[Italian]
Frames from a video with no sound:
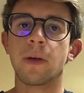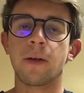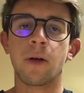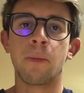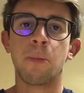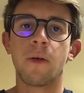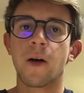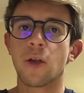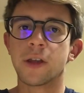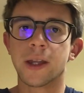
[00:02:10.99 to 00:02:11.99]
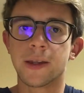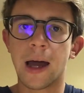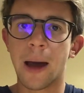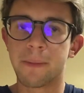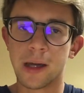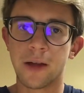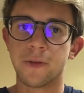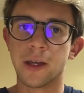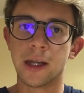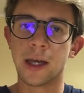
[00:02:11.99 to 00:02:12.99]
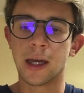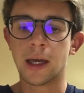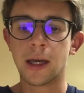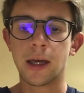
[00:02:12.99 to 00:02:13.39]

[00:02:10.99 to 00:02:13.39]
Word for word: è un, po' fallo di entrambi alla fine,